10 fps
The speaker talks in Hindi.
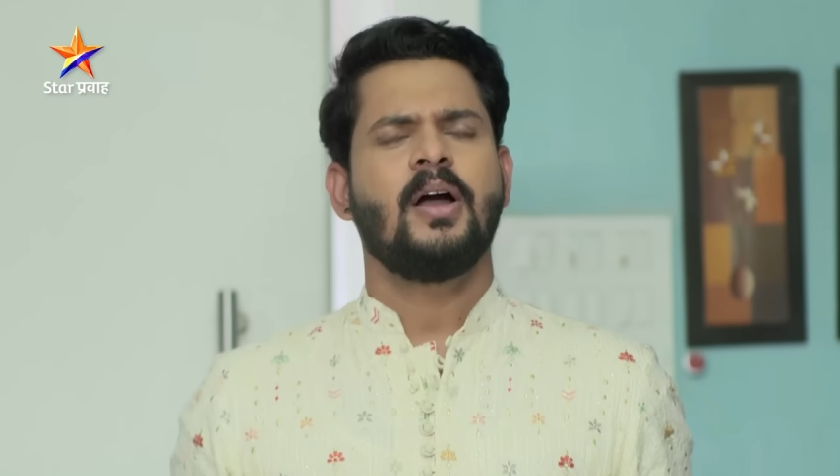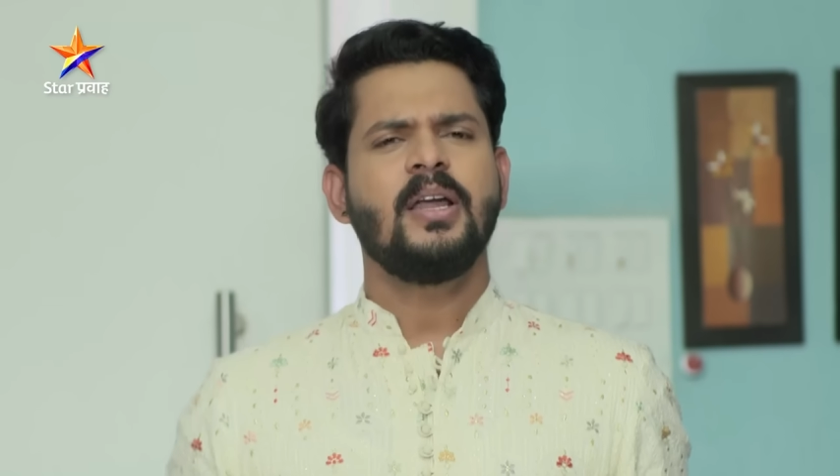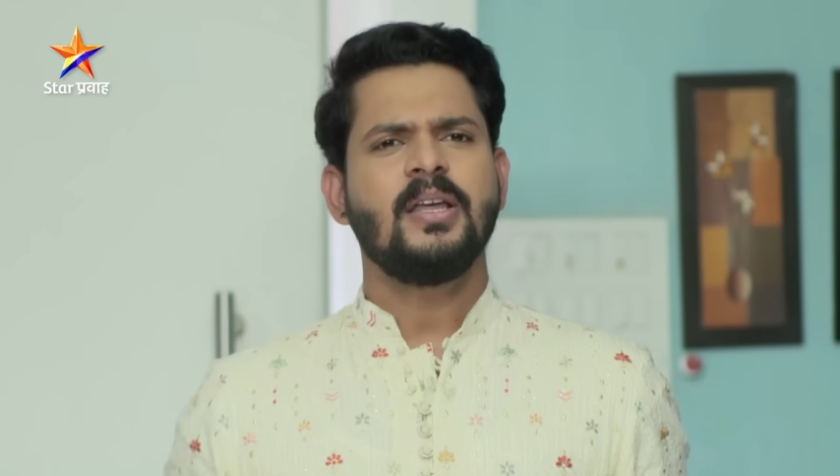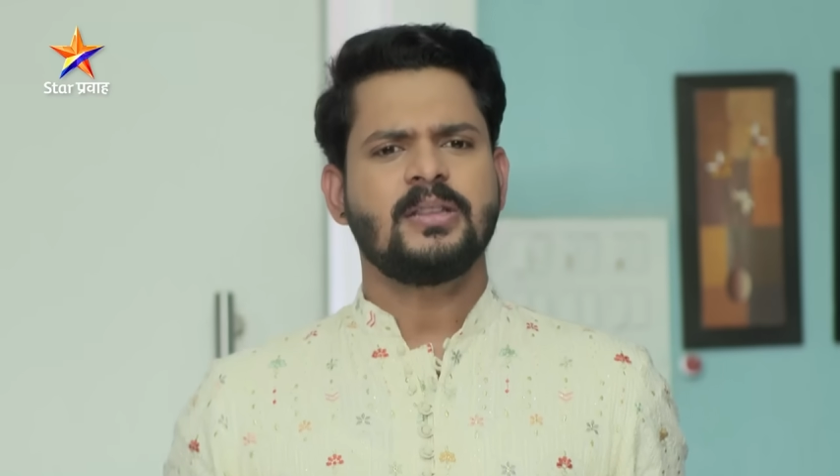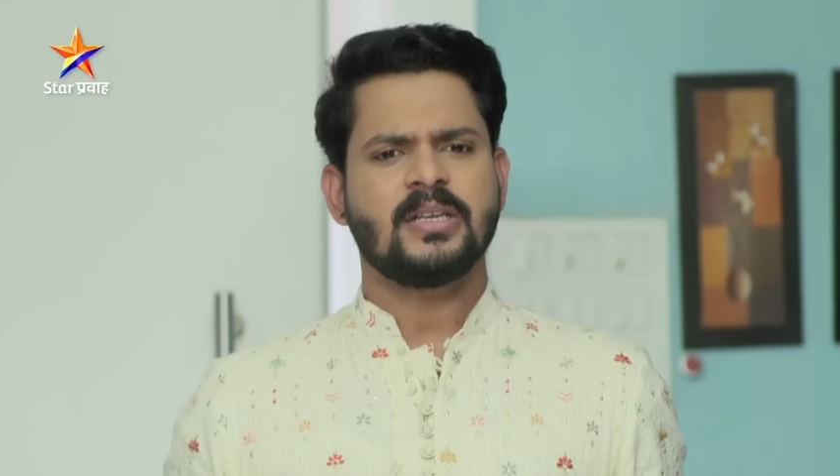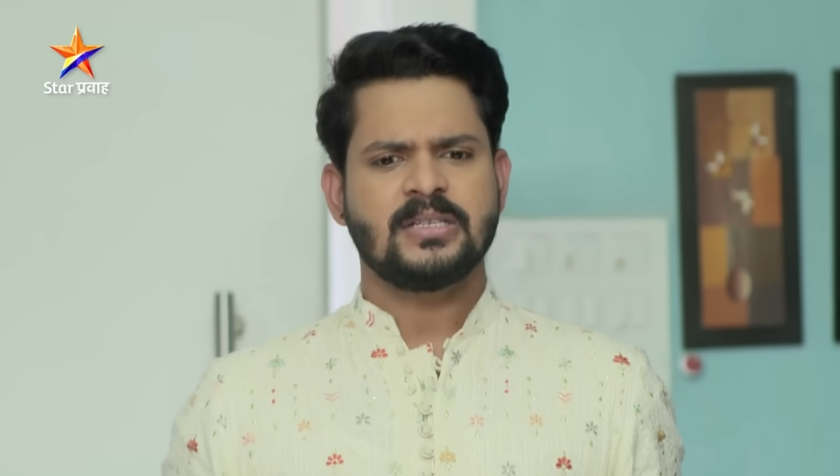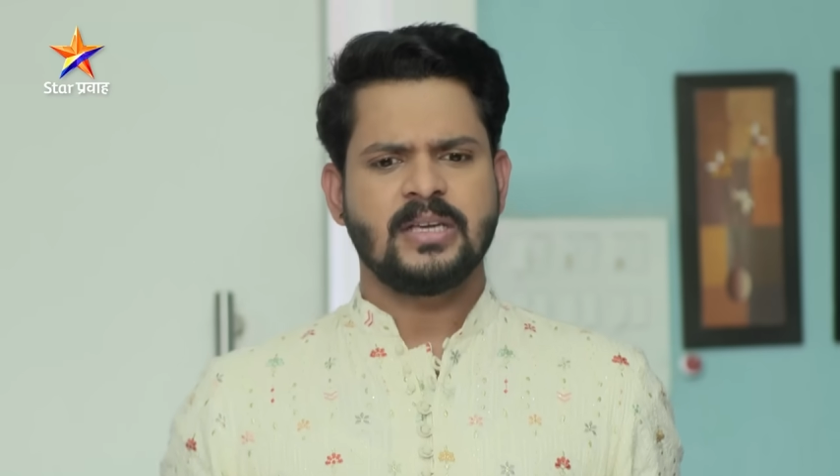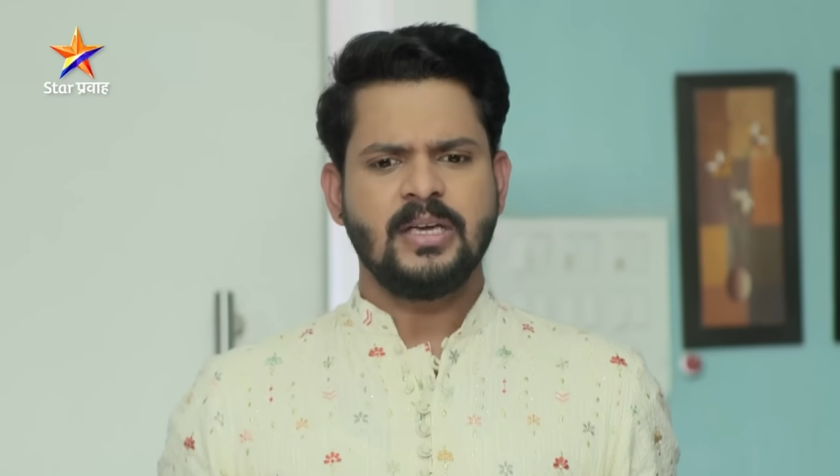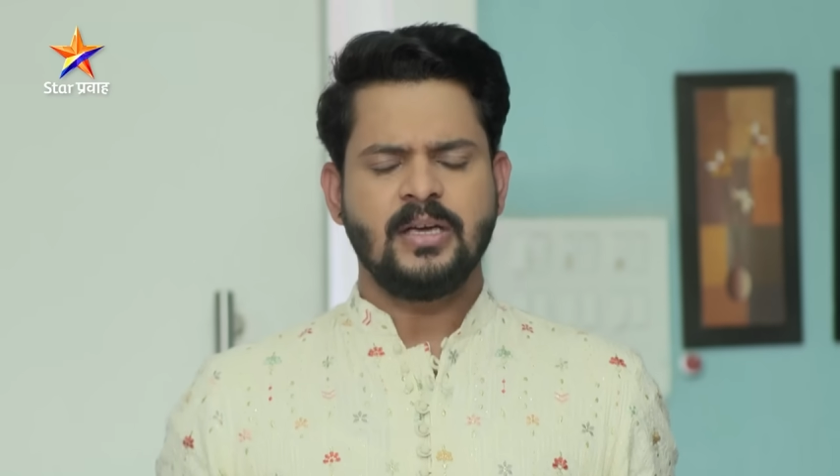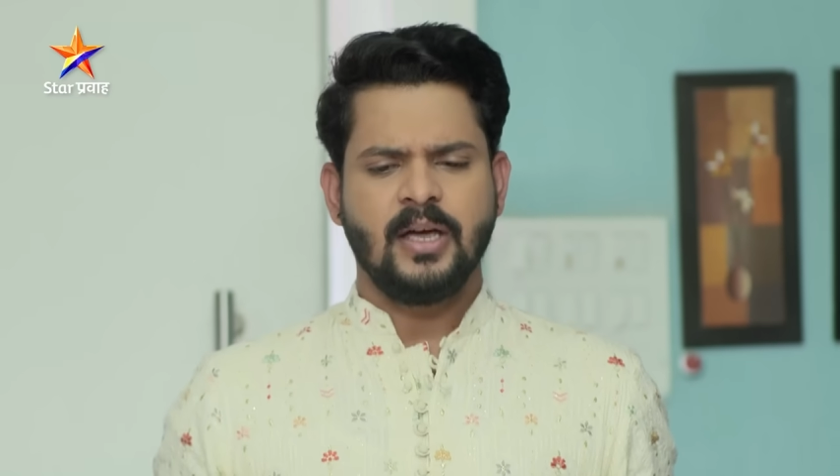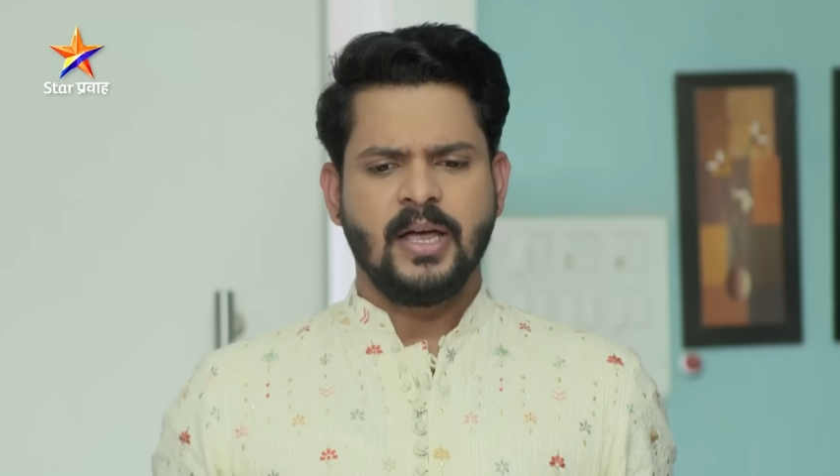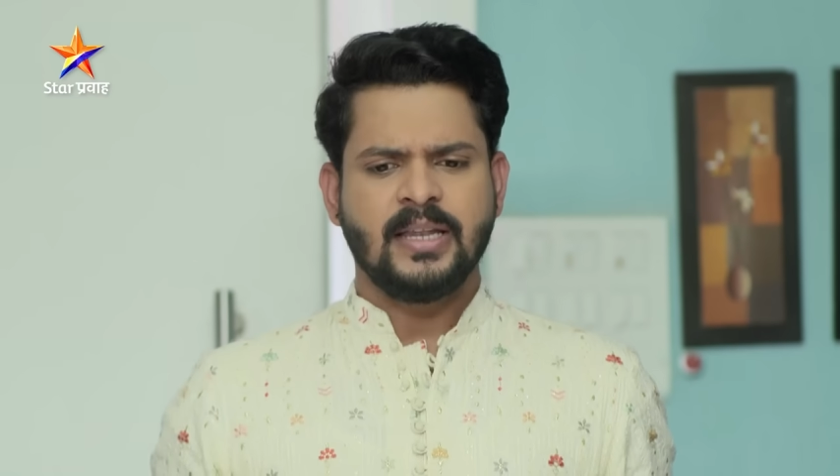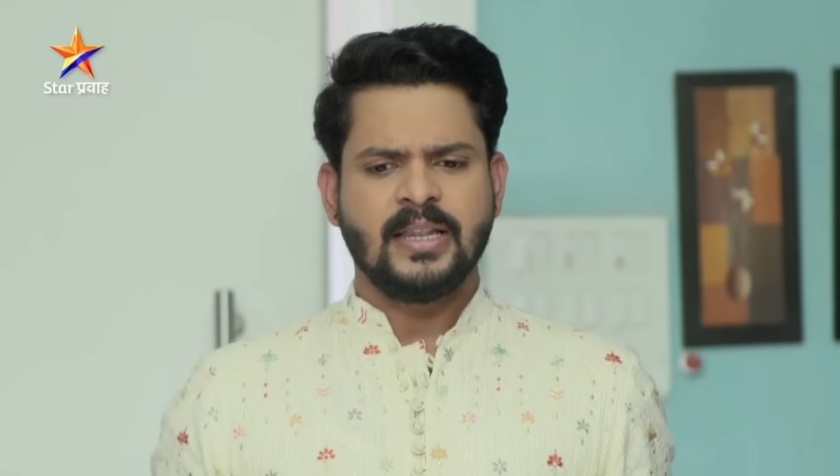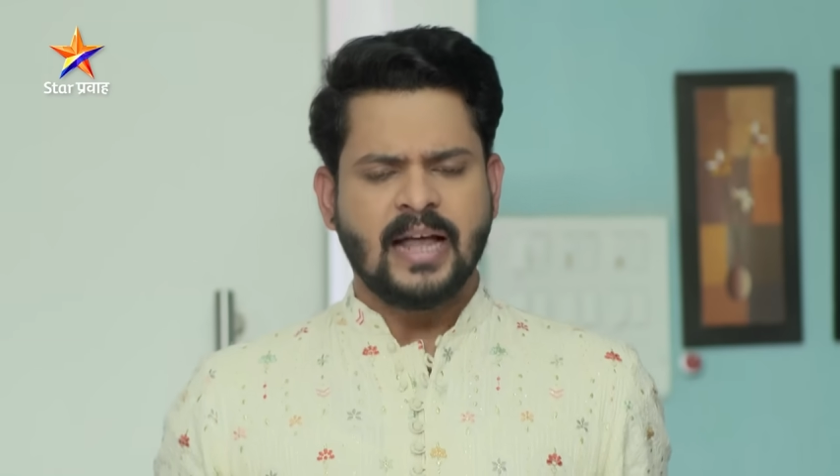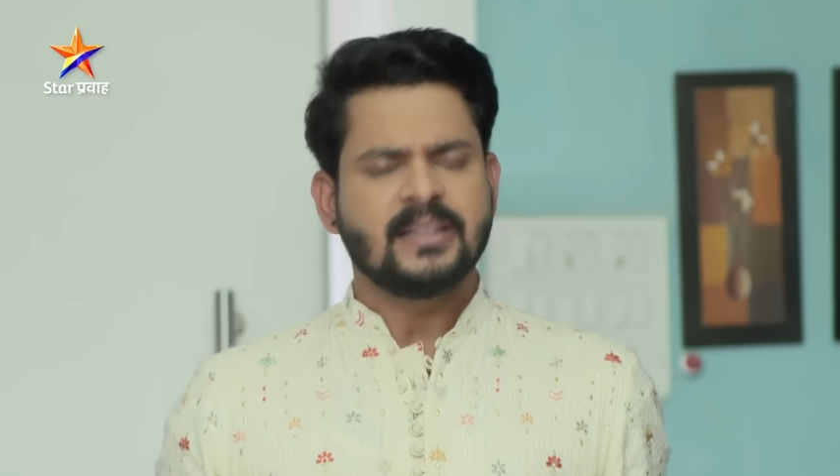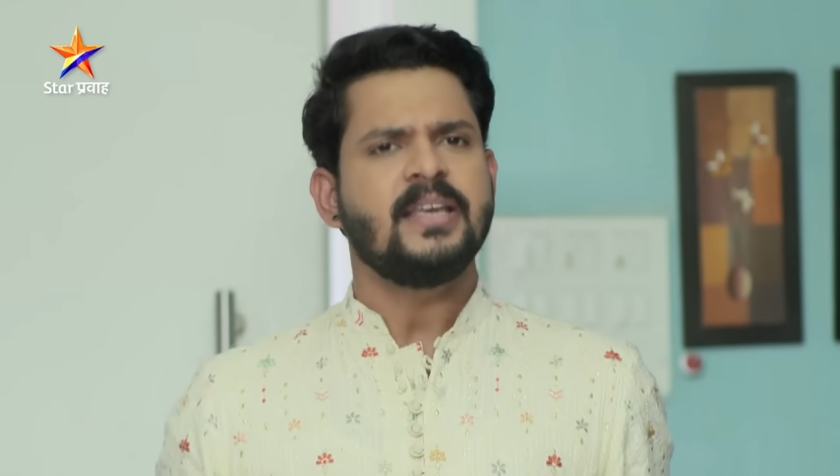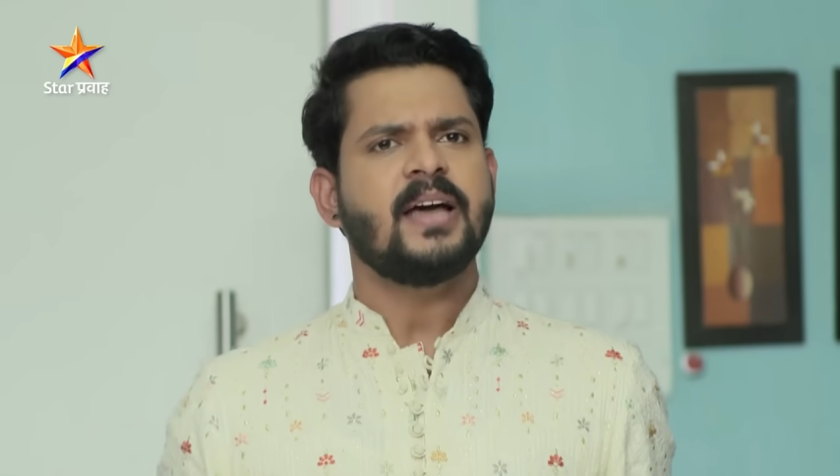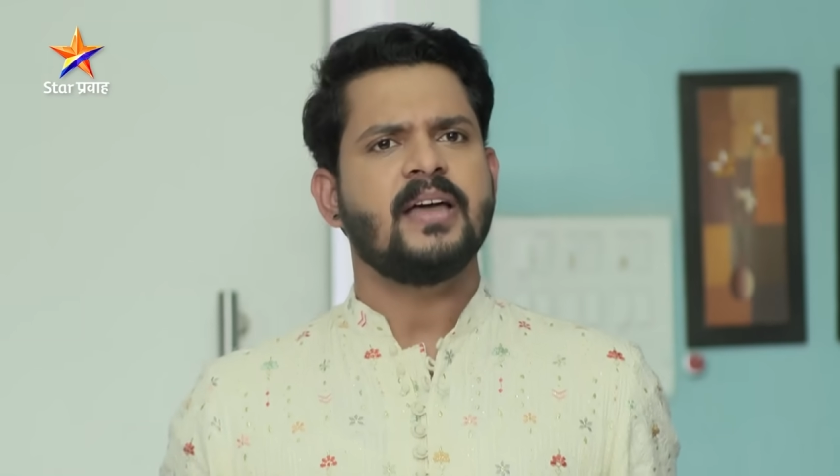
आणि तसंही नाती